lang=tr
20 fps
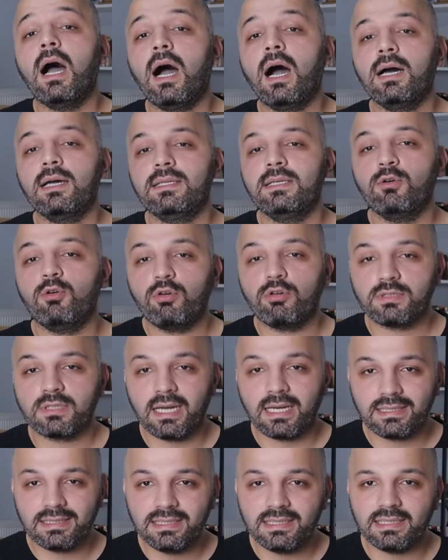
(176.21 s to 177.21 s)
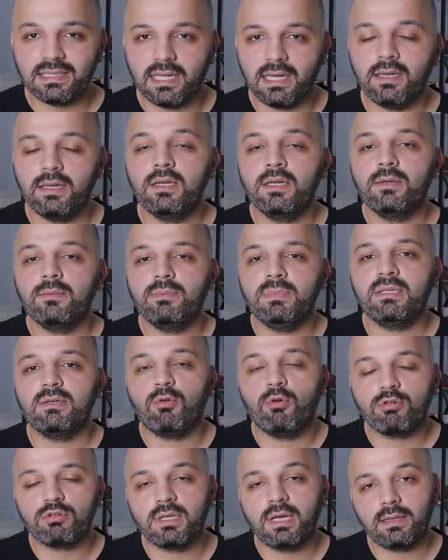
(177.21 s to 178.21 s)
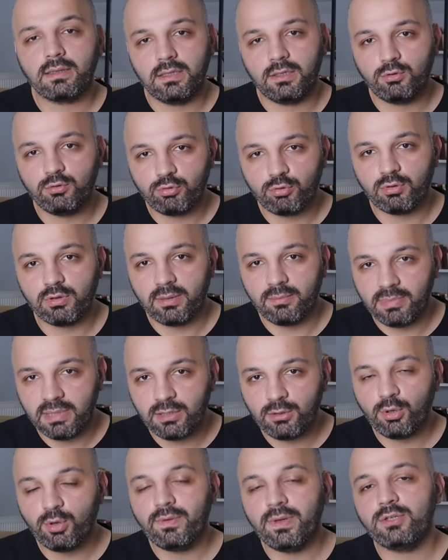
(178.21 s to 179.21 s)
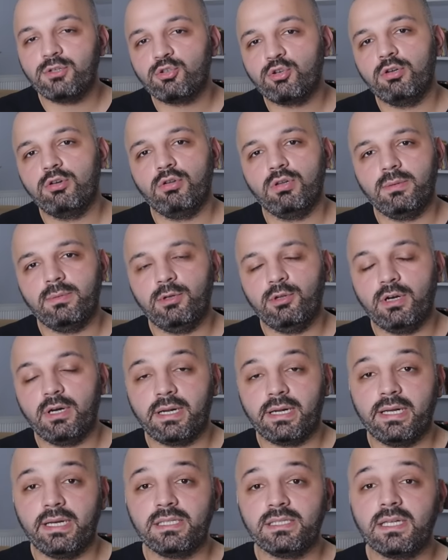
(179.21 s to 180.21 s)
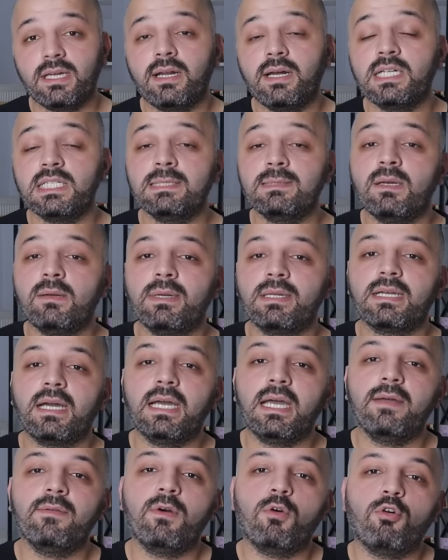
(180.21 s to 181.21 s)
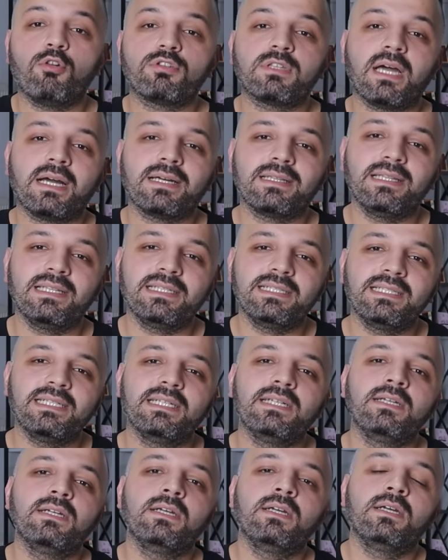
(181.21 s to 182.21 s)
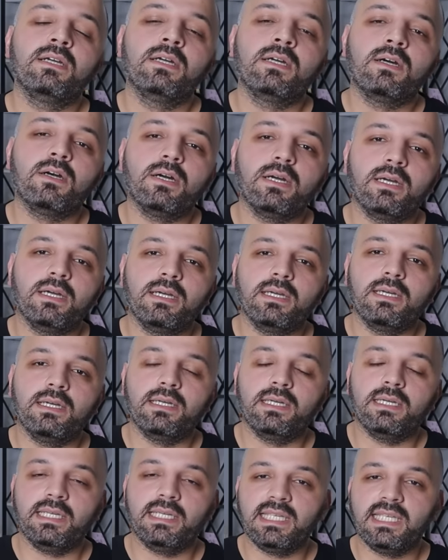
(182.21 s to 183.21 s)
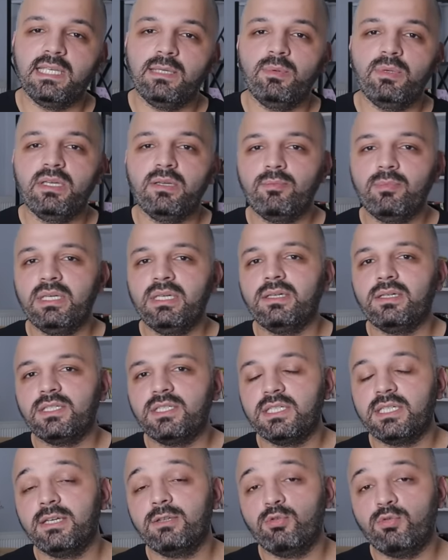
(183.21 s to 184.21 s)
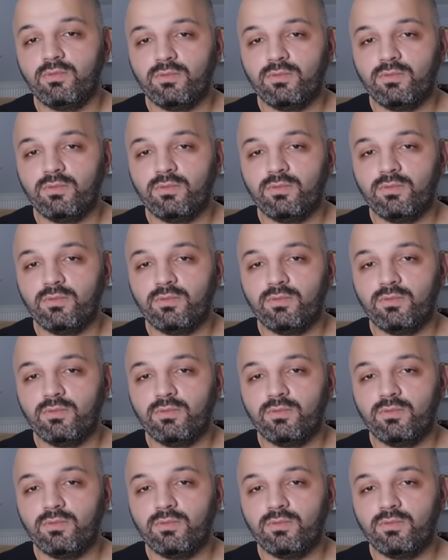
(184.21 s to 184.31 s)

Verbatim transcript: adi ortaklıkla bir ortaklık kurulabiliyor ve şöyle olabiliyor arkadaşlar. Hacı Mehmet Kaya ve ortakları e, gibi bir şirket